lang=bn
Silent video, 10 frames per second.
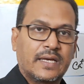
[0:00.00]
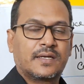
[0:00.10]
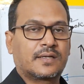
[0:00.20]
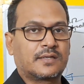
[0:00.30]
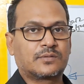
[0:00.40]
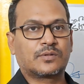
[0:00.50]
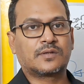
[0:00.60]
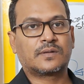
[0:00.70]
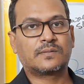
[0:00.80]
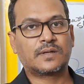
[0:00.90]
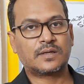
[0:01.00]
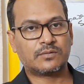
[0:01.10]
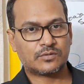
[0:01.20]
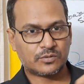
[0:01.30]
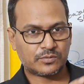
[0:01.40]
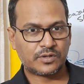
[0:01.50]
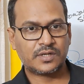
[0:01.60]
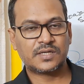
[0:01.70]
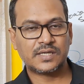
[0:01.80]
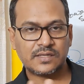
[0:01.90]
আই আর কাজ করতে পারবে না এবং
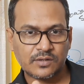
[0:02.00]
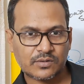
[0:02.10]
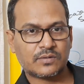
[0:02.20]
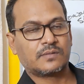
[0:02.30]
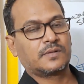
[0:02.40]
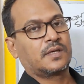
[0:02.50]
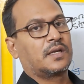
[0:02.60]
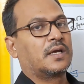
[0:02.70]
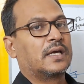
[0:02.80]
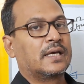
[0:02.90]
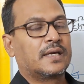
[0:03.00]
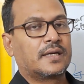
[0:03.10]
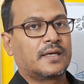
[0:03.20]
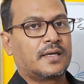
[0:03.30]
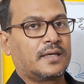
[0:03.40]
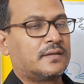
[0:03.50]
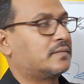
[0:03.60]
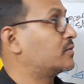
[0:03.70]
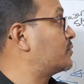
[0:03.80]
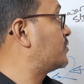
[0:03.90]
ট্রোপোনিন টি তখন আমাদের এই
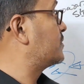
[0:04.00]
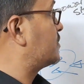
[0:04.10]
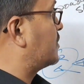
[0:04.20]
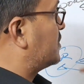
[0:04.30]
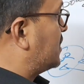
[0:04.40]
কনফরমেশনাল